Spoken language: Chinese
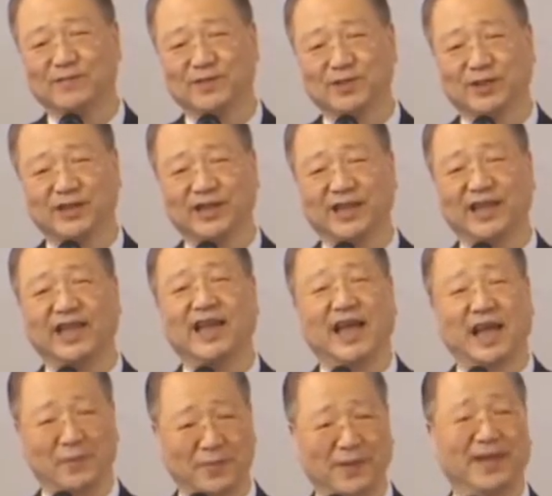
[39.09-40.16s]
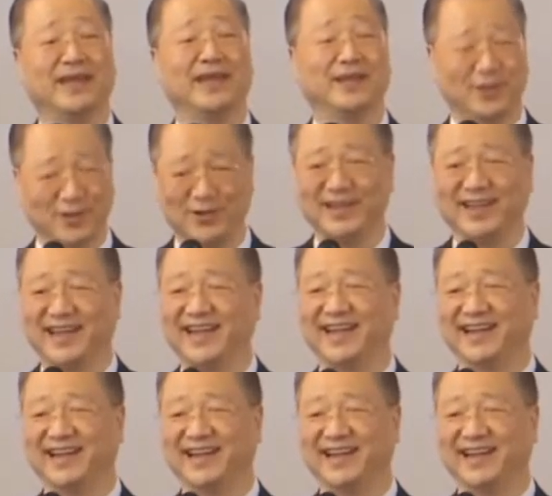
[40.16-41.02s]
所以，Happy New Year！